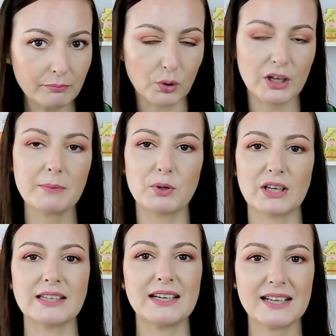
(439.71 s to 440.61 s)
¿Por qué?
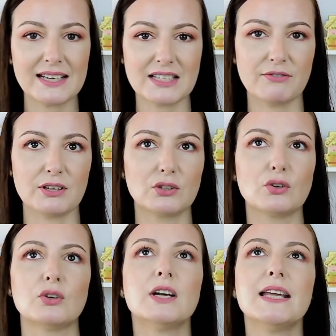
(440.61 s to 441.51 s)
Porque tiene ese
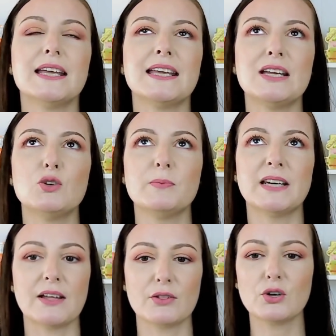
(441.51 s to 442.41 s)
efecto
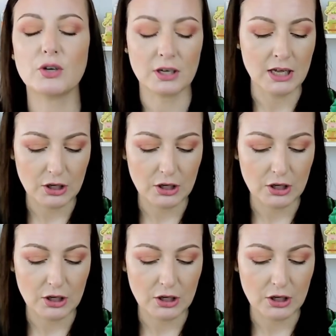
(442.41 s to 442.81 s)
iluminador,